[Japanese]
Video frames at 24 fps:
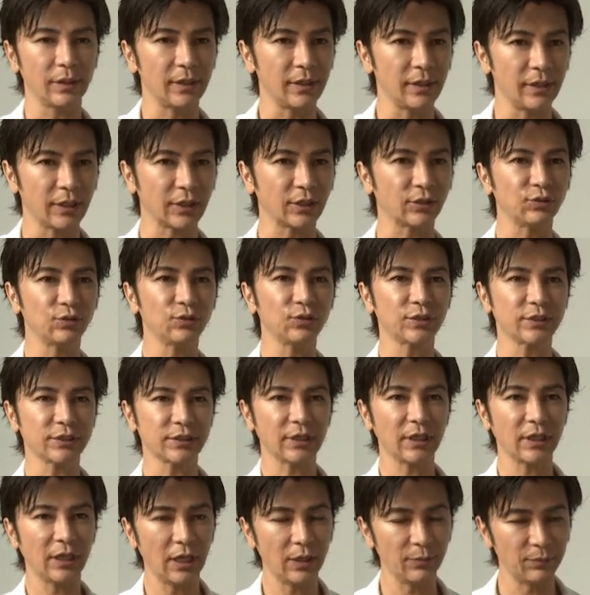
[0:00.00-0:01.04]
引く
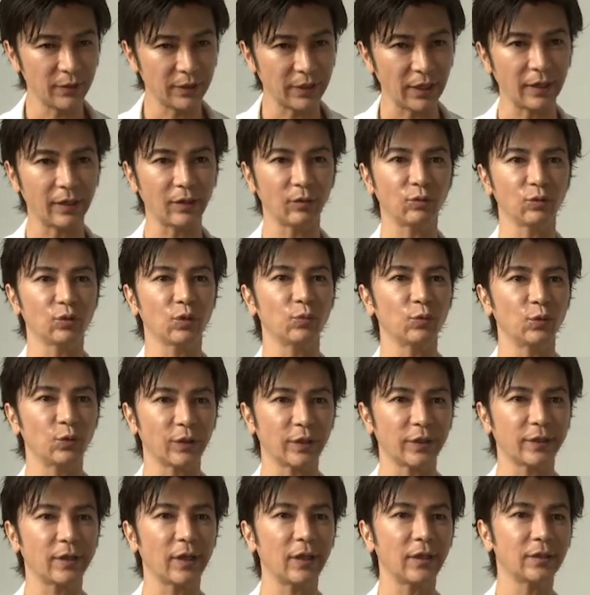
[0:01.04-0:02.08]
力みたいなことも
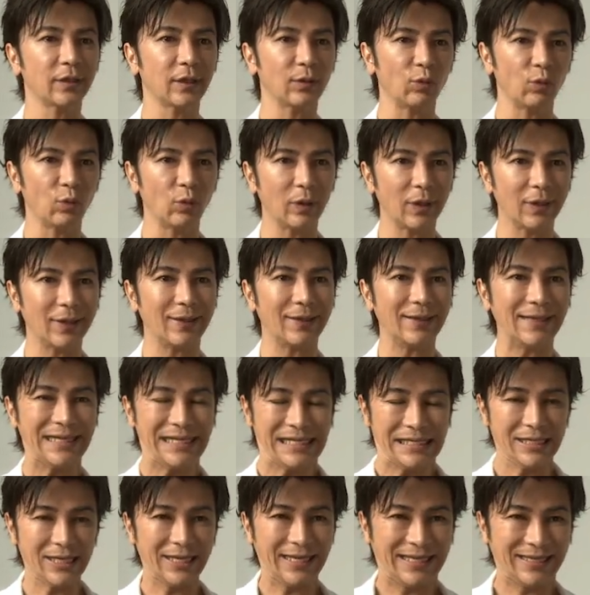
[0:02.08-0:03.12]
鍛えた方が
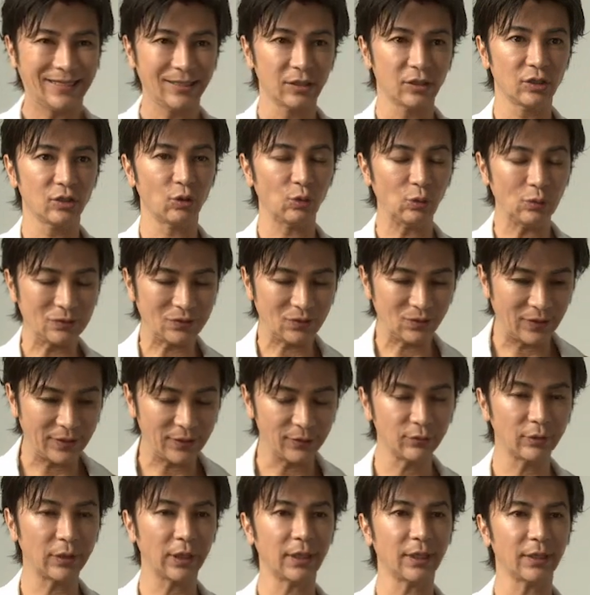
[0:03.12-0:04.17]
表情が
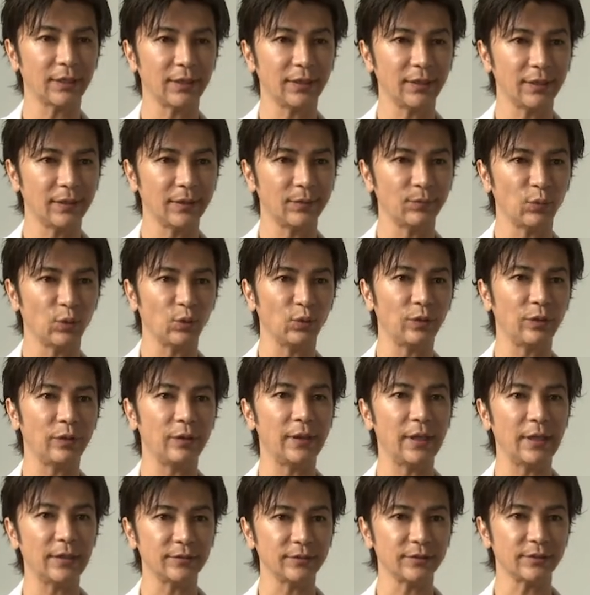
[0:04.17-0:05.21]
豊かにも
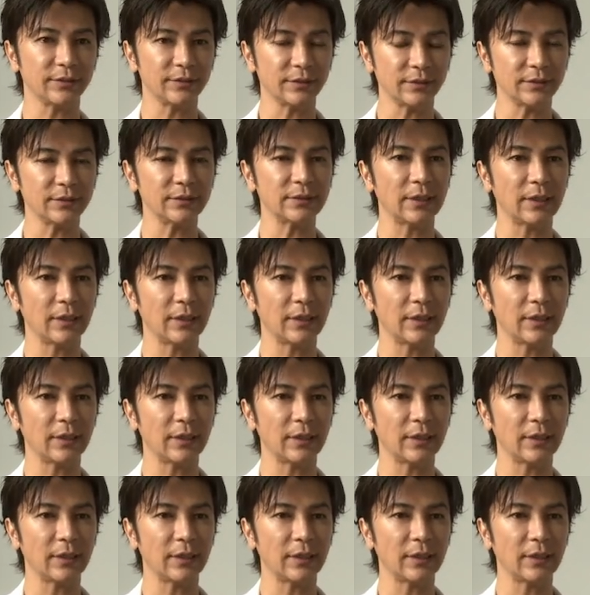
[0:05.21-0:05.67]
なるし、